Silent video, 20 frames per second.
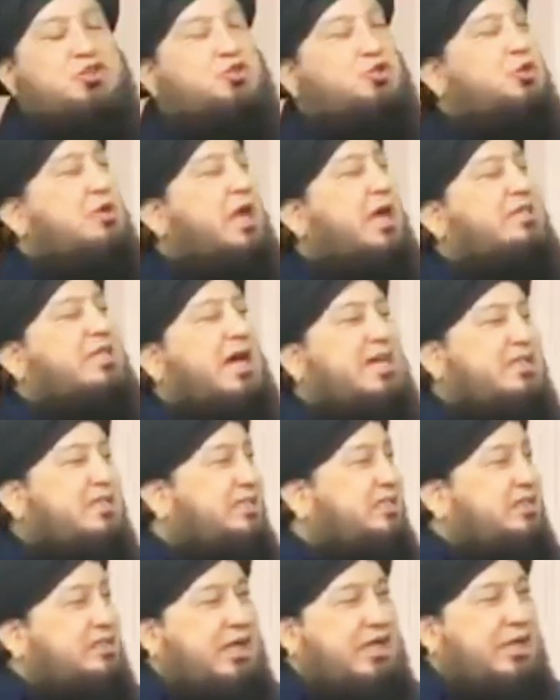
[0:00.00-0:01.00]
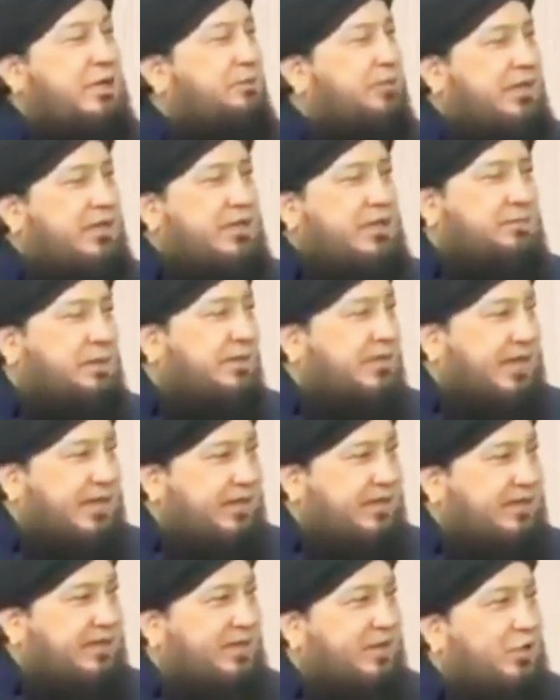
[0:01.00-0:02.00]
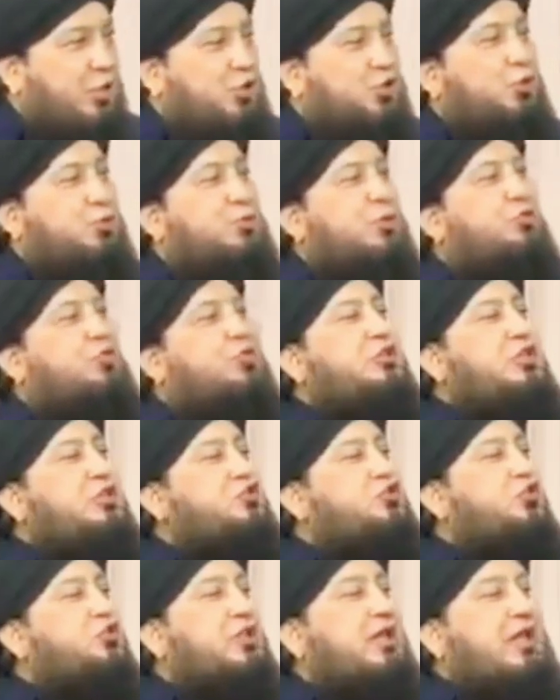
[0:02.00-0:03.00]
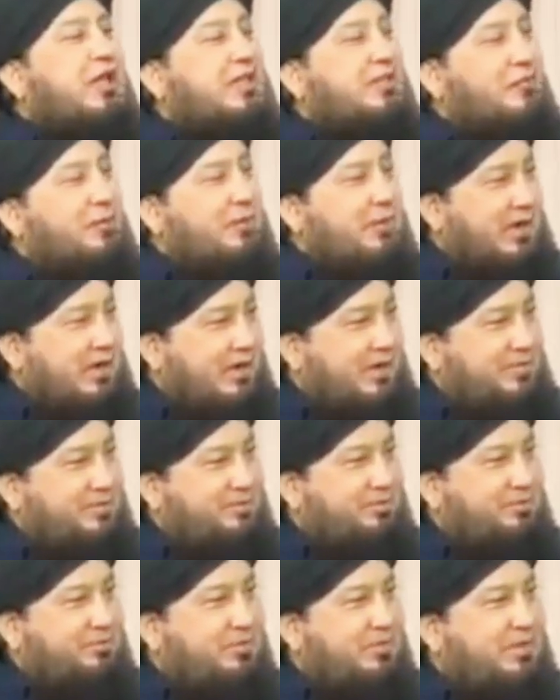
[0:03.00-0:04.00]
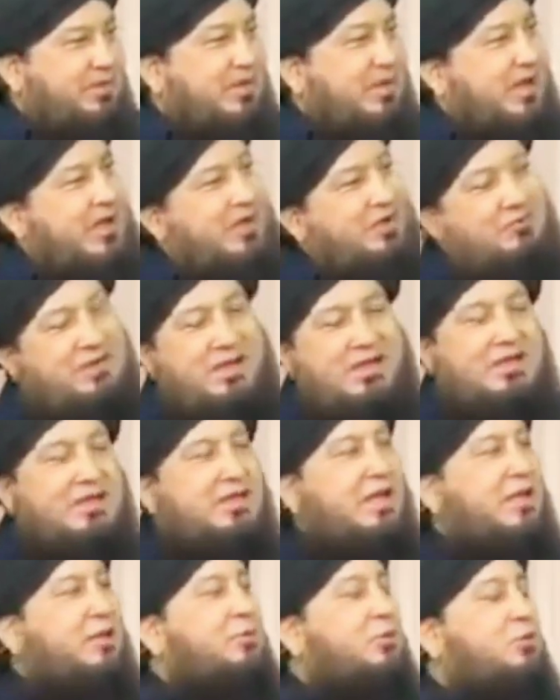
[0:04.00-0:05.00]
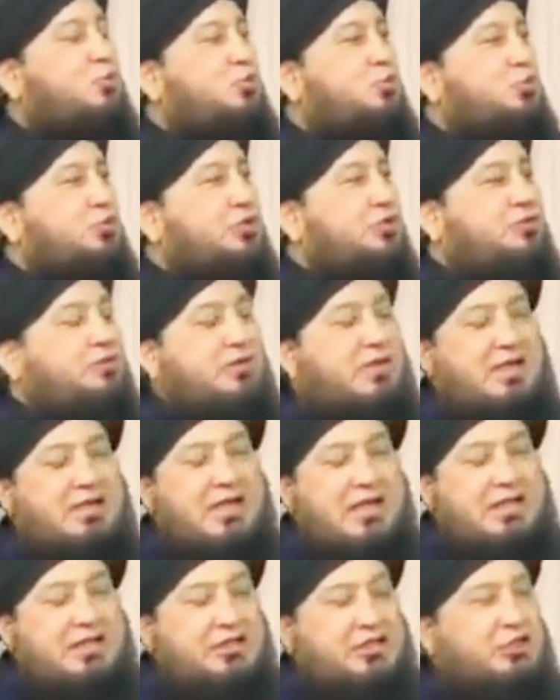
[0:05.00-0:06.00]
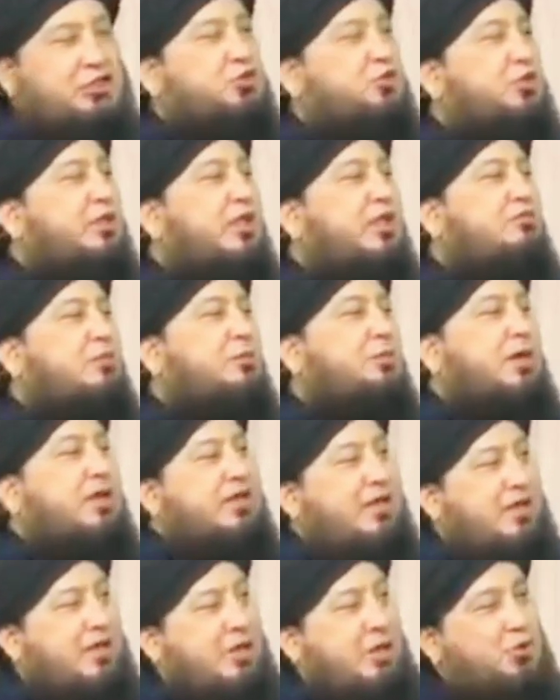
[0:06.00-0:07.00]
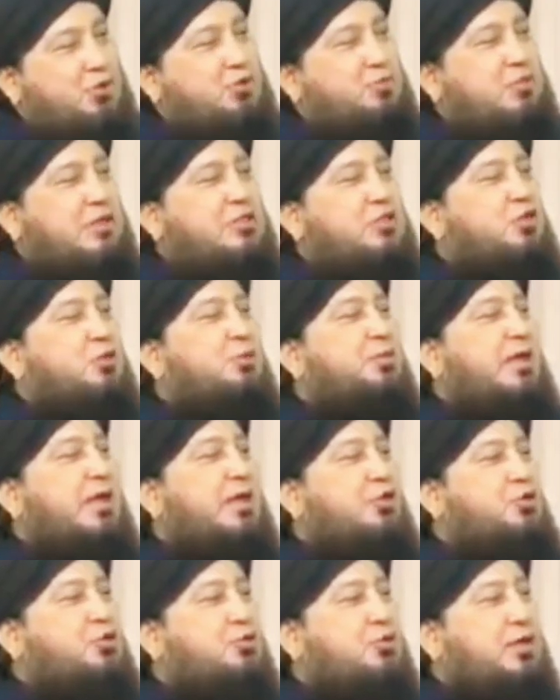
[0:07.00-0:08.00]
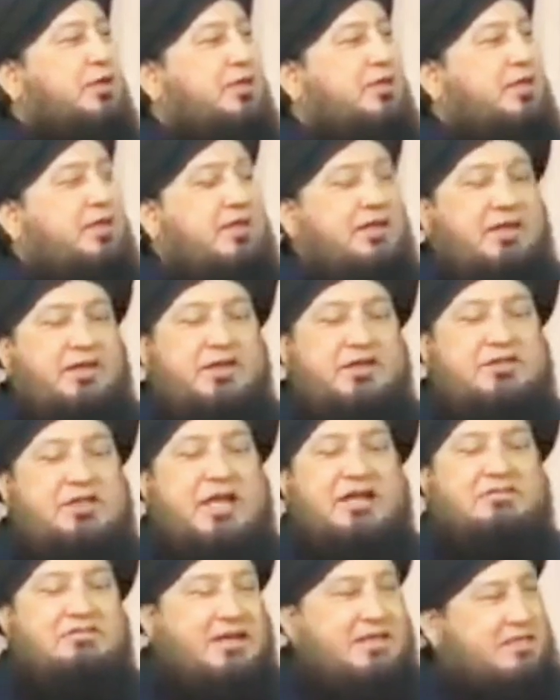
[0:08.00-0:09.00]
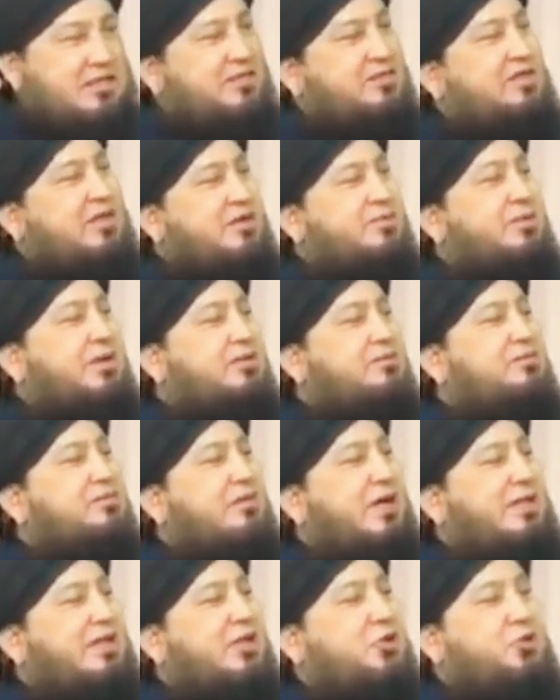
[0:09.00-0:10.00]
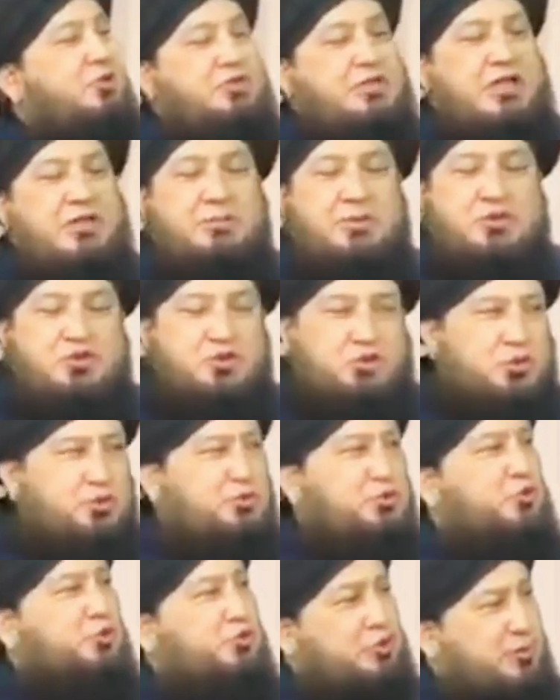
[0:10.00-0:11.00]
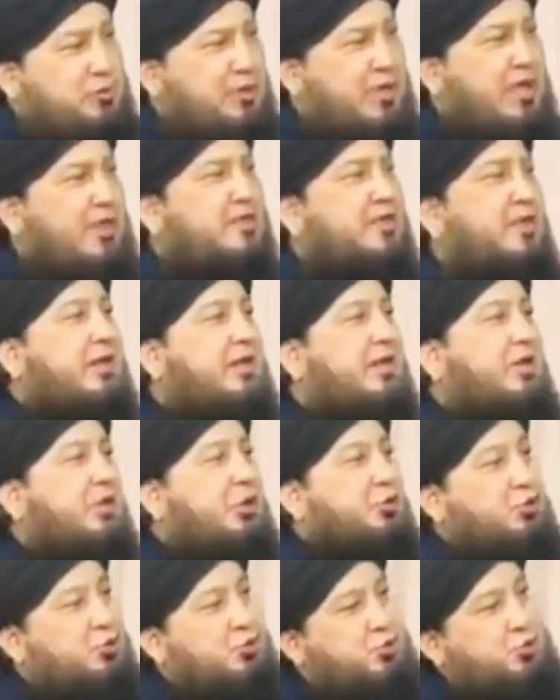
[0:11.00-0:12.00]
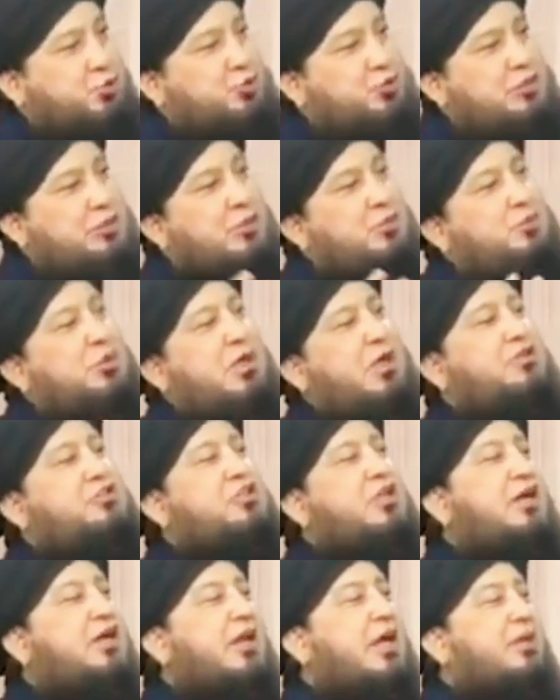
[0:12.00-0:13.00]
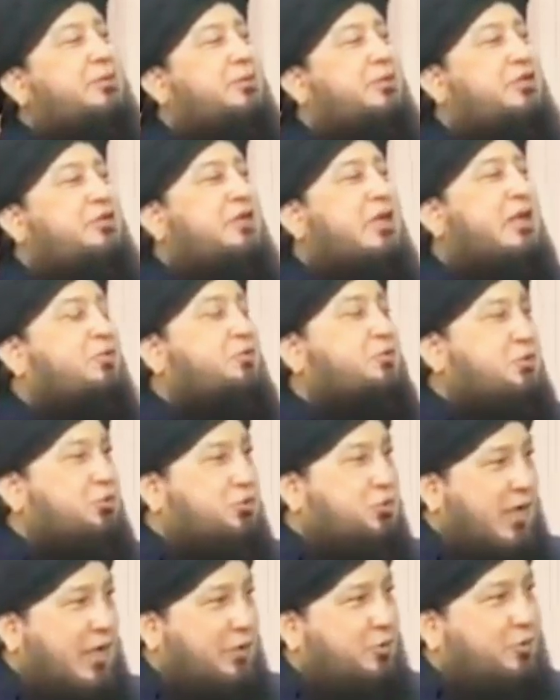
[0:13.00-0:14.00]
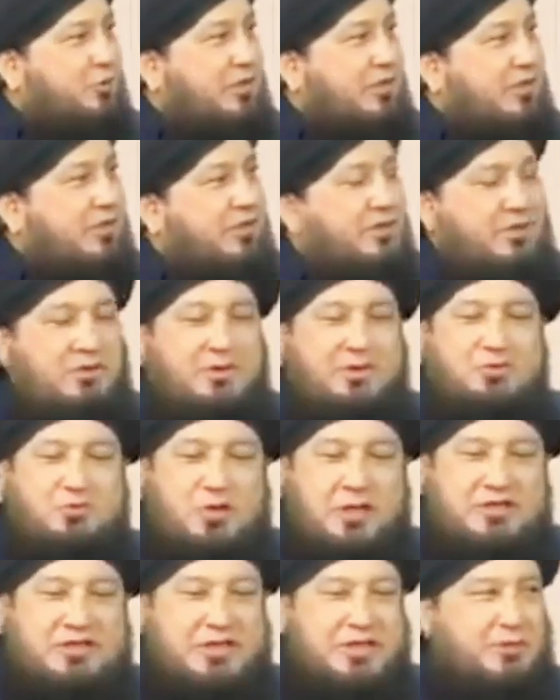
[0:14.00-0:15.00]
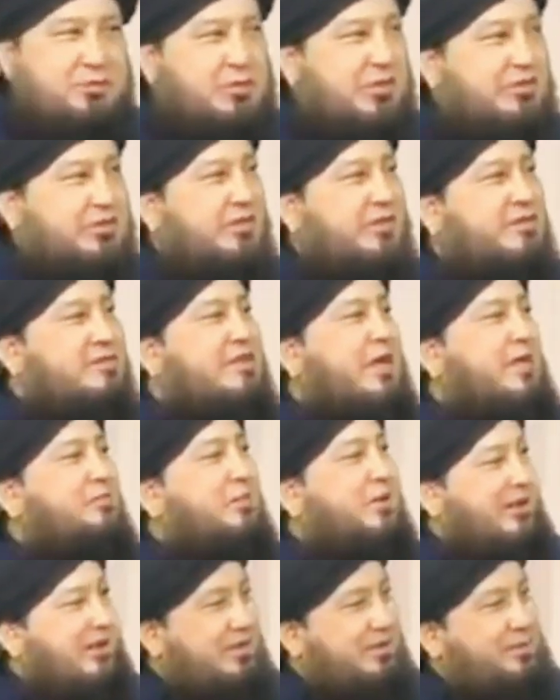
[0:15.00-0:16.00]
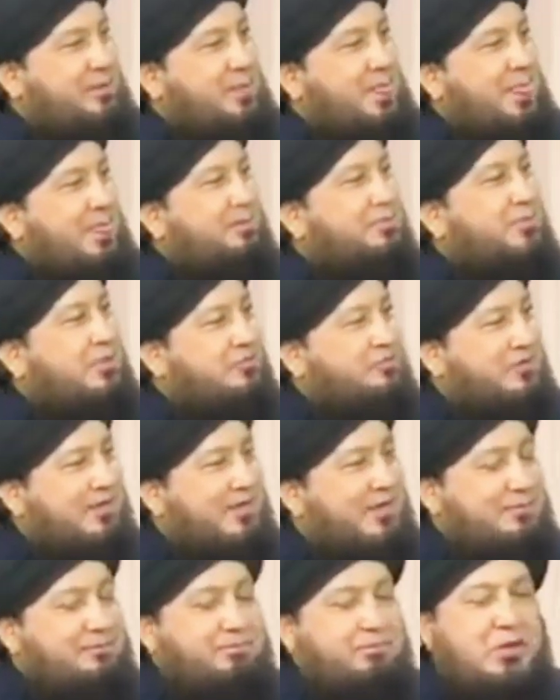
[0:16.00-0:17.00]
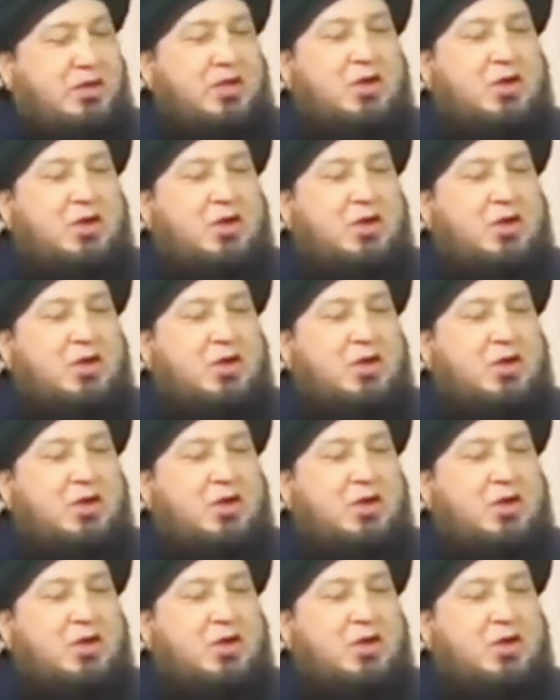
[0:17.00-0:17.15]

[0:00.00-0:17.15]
किसी को यह आदात का इलम नहीं है पता नहीं है तो फिर वो तीन सौ तेरह दफ़ा पढ़ लें अच्छा हाँ वाला से ग्यारह मरतब दुरुशी के साथ तीन सौ तेरह दफ़ा पढ़ के उस बच्चे को पिलाना शुरू कर दे इंशाल्लाह वैसे ही घर में वालदेन को चाहिए बच्चों को शुरू से पिलाते रहें तो शुरू से अच्छे अखलाक पर इंशाल्लाह उनकी उठान होगी और माशरे के बेहतरीन इंसान बनेंगे ये फ़ायदा